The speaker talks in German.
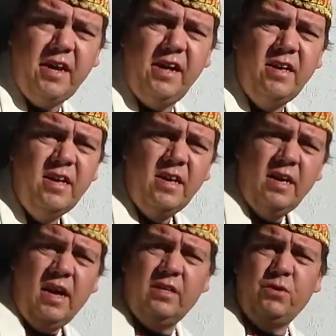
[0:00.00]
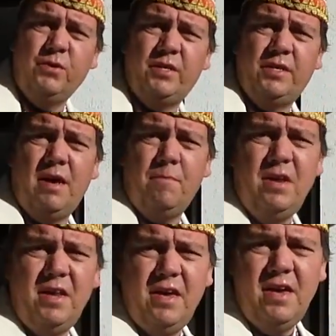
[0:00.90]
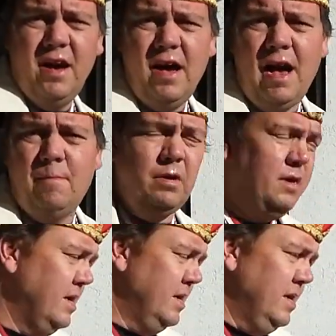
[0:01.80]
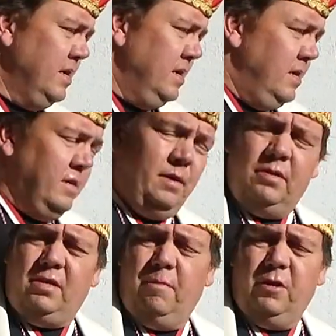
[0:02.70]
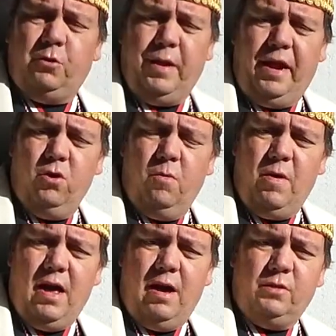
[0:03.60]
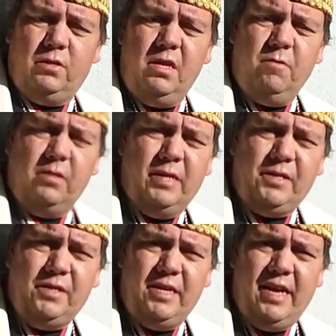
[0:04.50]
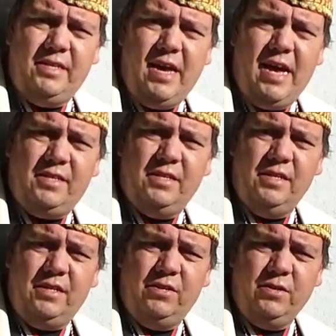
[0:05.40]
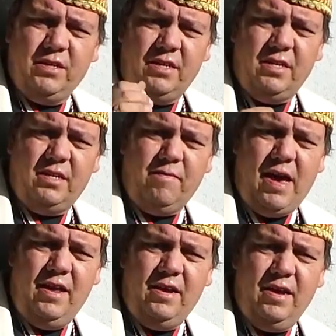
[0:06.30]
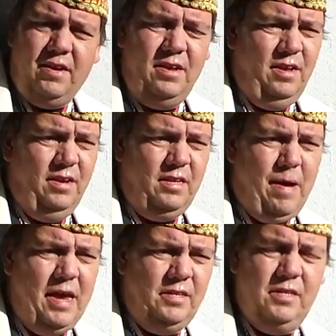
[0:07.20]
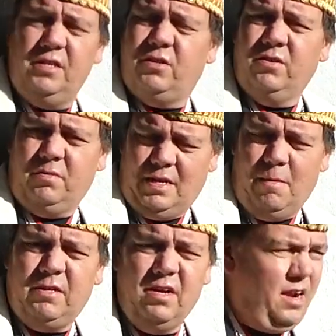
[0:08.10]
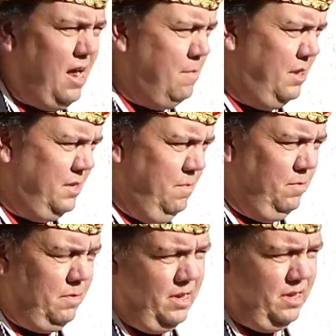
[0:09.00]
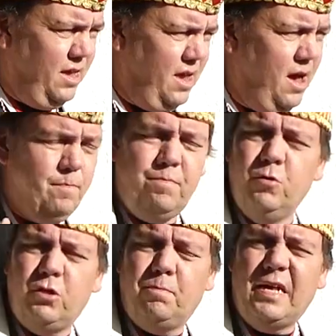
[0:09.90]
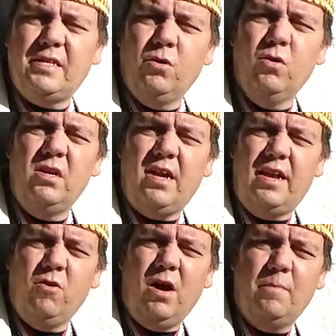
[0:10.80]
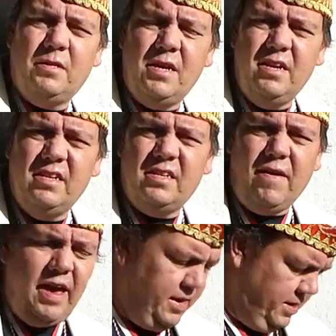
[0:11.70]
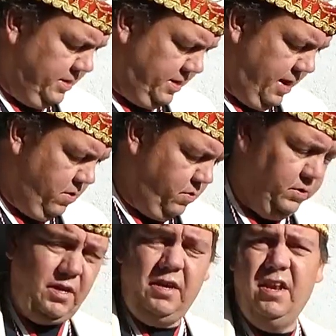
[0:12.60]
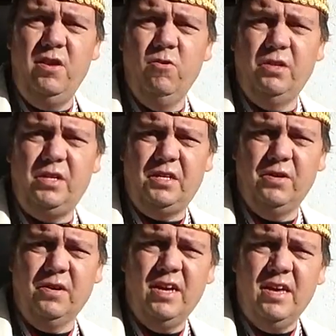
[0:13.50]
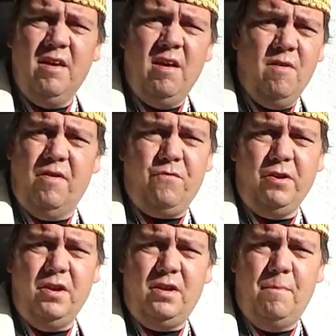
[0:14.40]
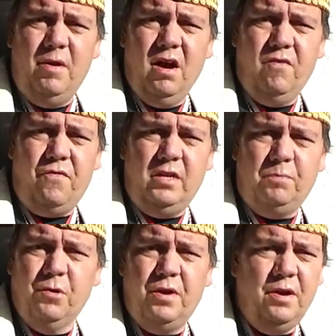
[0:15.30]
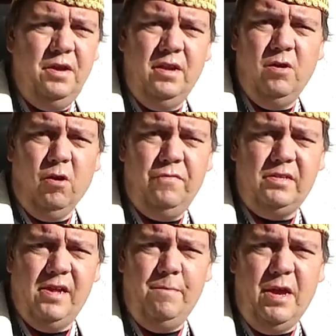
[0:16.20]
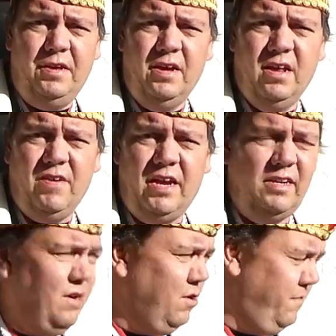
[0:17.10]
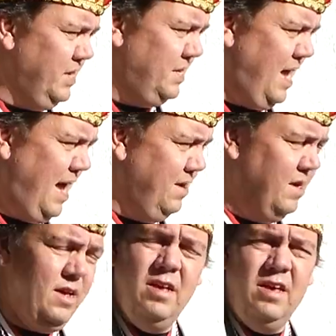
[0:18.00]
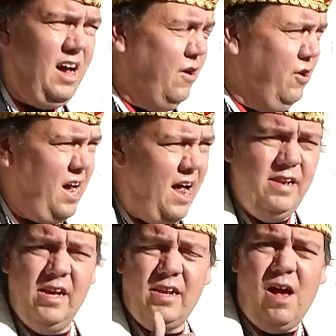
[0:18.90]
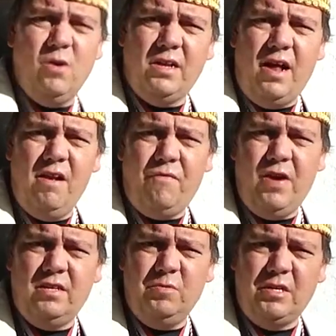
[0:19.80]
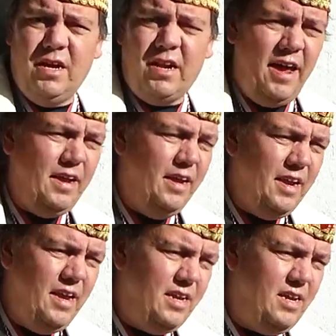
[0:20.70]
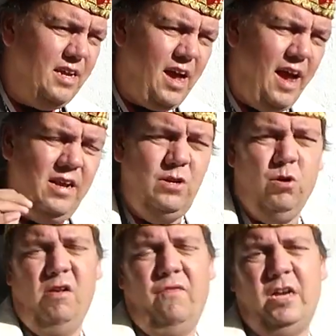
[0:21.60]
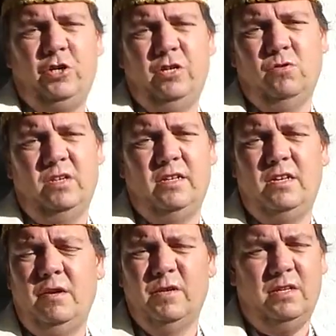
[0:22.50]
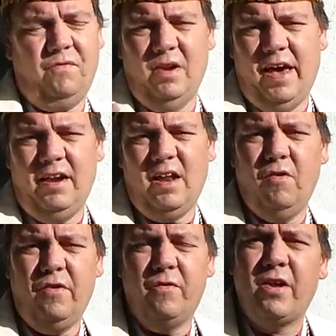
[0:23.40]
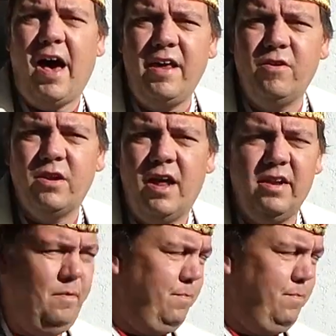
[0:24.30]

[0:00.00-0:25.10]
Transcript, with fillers: gell? also unsere Termine hier am dementsprechend nochmal am 27.01. die erste Sitzung, 3.2. die zweite Sitzung, Samstag glaube ich, 27. Ja, müsste passen. Und dann noch am 10.02. ist dann noch unsere kinder jugend -Sitzung. Verfolgt die Termine auf Facebook in den offiziellen Medien, da werde ich es auch öfters teilen. Ja, euch allen da draußen, allen Fans, wie gesagt, einen richtig geilen, tollen Fasching und dann sieht man sich vielleicht auf, auf der einen oder anderen